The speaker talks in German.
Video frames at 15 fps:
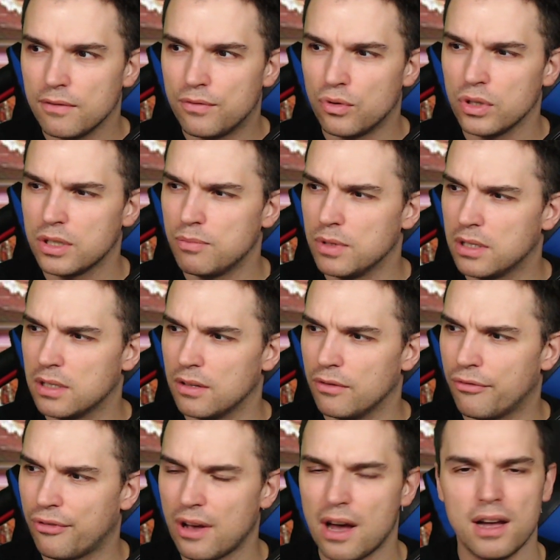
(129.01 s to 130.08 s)
wo ich mich
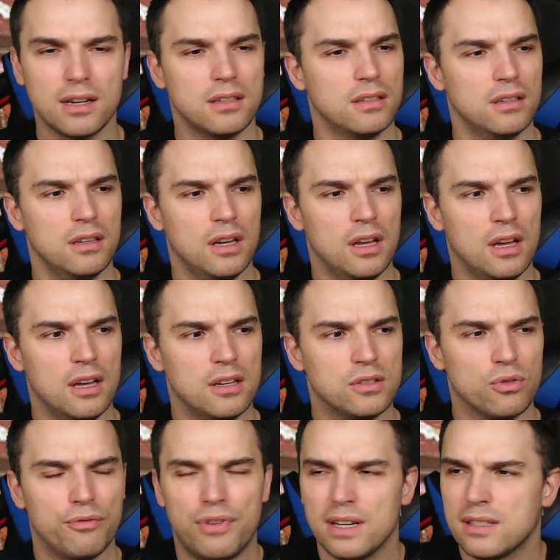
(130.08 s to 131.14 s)
frage,
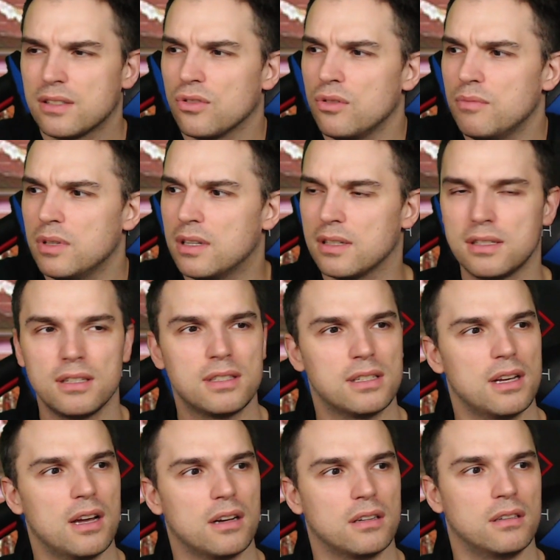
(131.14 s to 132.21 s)
so was soll mir das jetzt
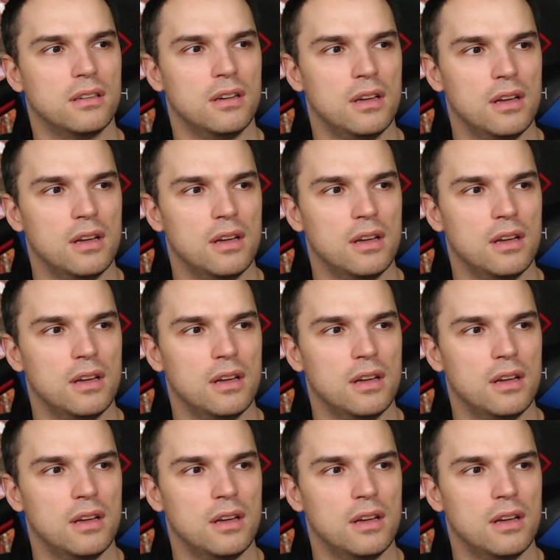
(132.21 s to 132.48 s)
sagen?